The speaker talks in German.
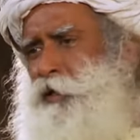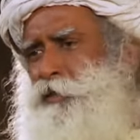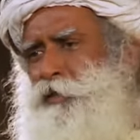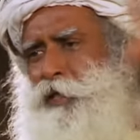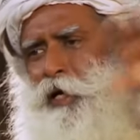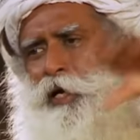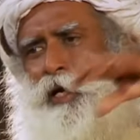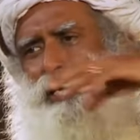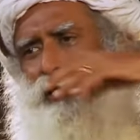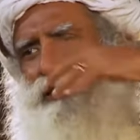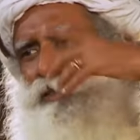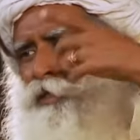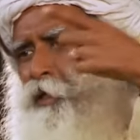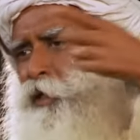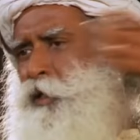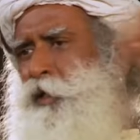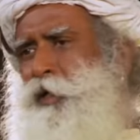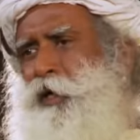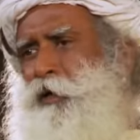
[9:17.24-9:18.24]
wohnt, wie
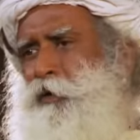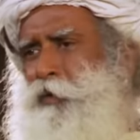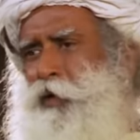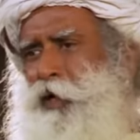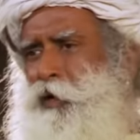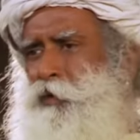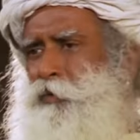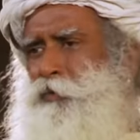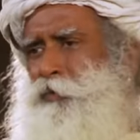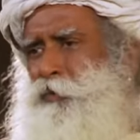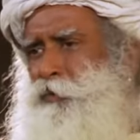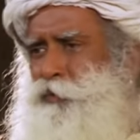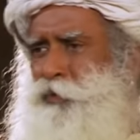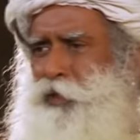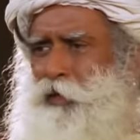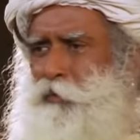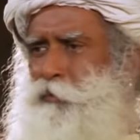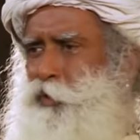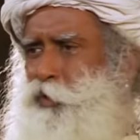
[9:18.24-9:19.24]
das Ambiente dort ist
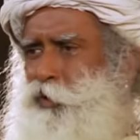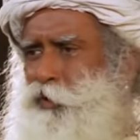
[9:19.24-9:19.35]
und alles